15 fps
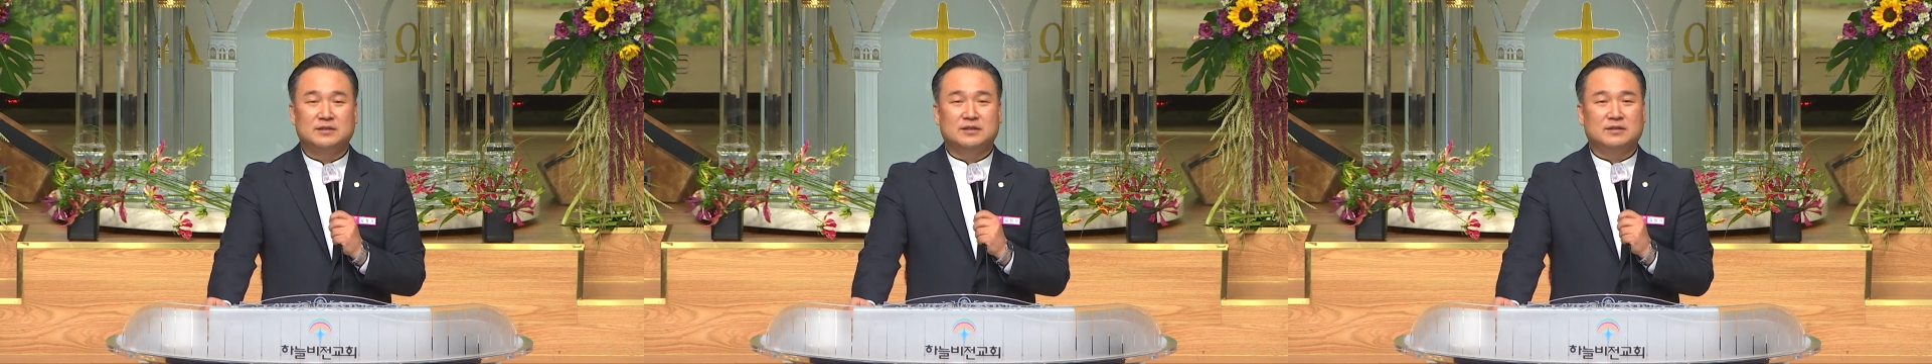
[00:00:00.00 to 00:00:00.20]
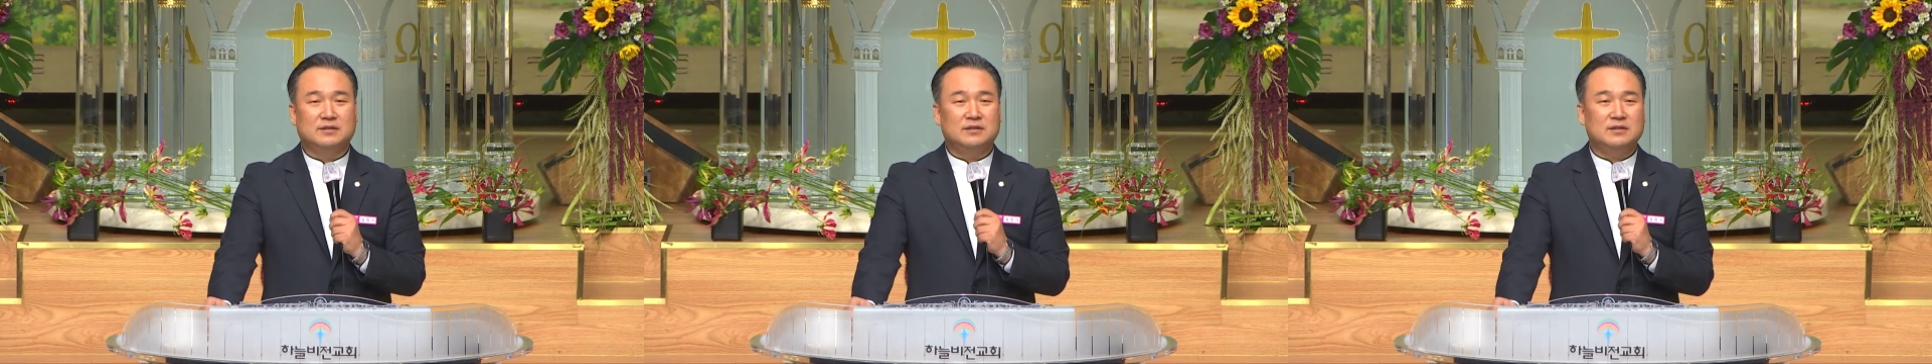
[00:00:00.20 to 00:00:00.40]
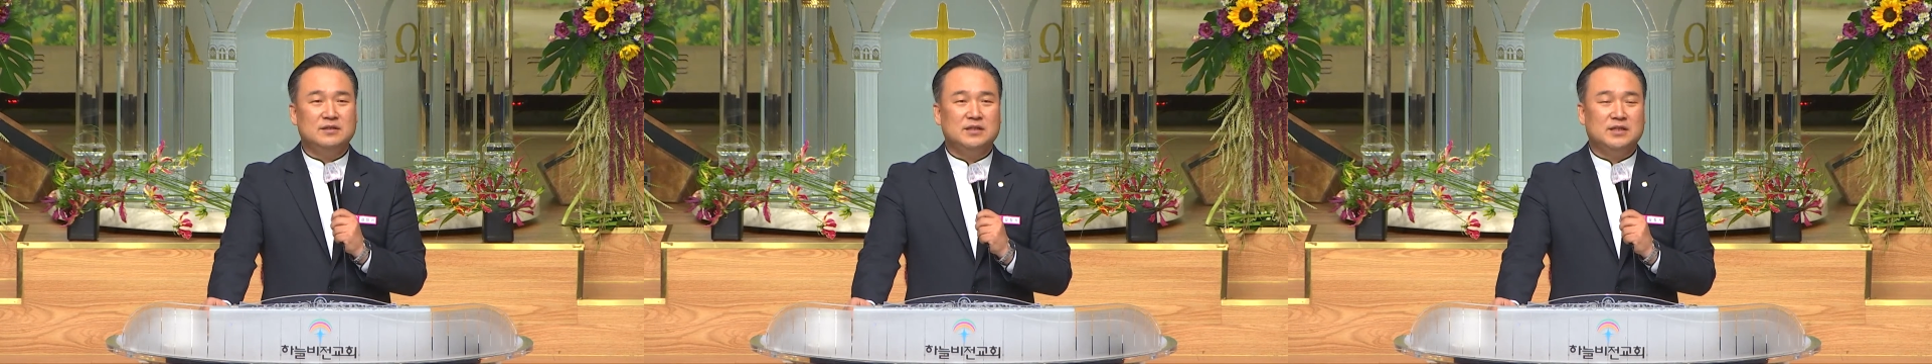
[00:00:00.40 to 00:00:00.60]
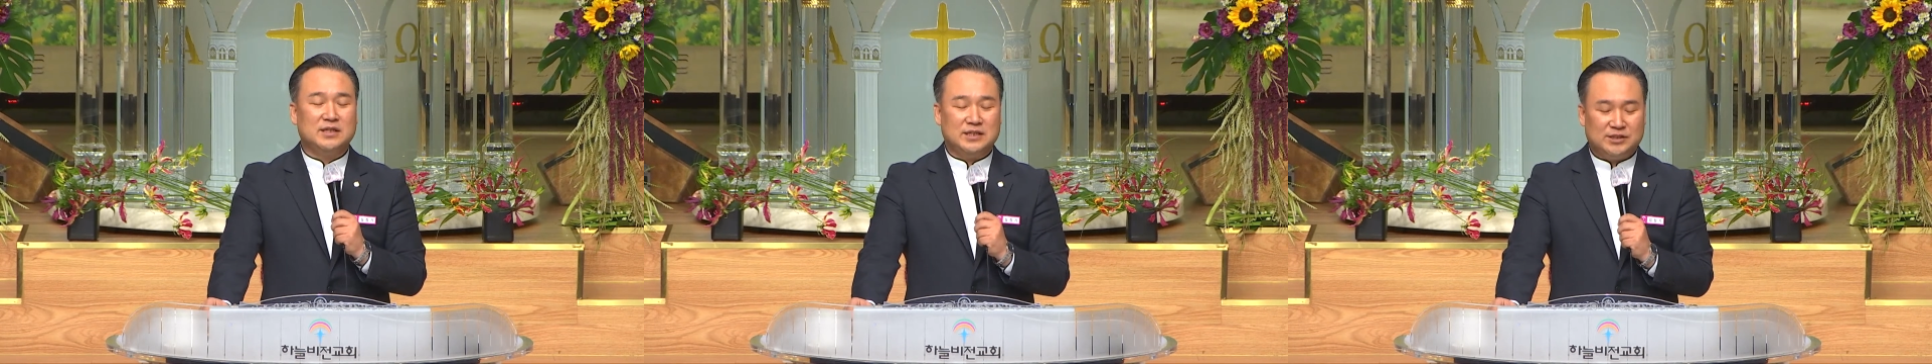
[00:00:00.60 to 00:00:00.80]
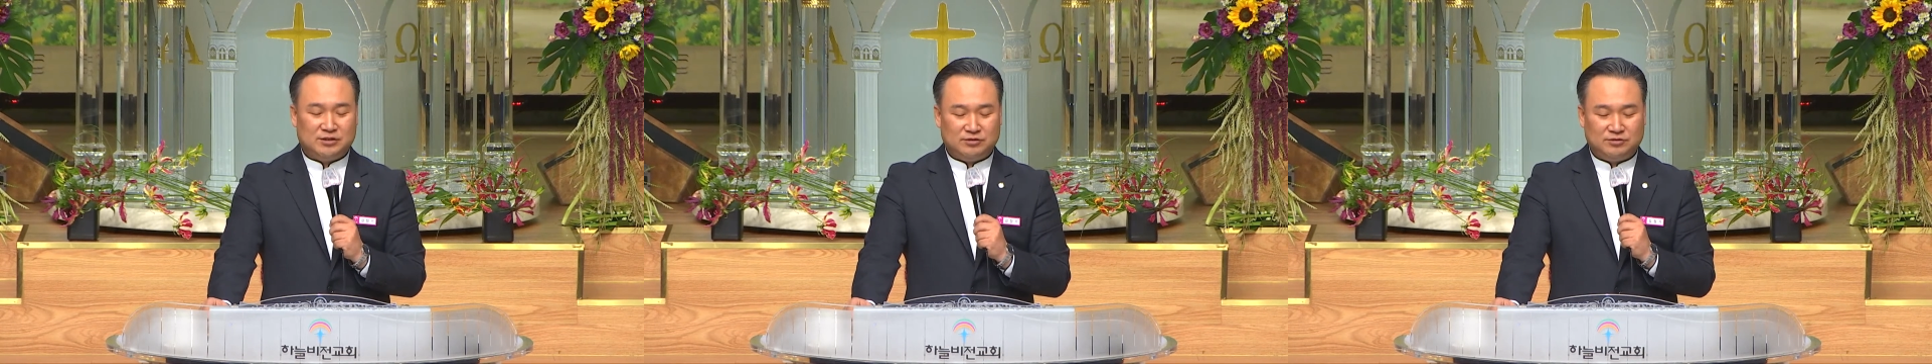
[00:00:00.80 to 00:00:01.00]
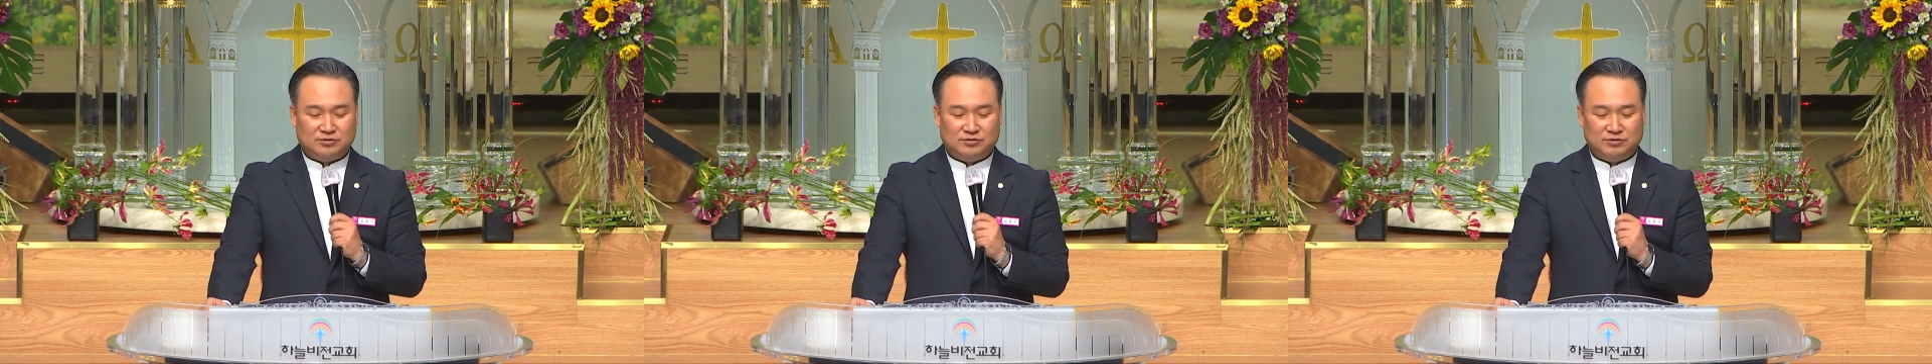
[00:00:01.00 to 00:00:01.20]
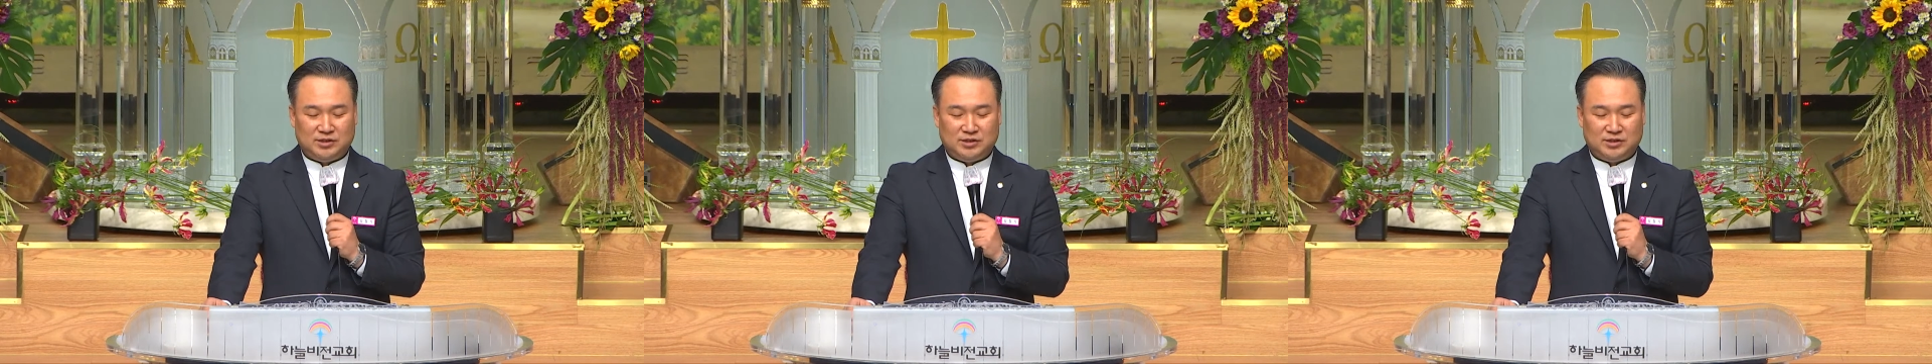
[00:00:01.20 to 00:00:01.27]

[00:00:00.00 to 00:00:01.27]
그런 일이 있을 수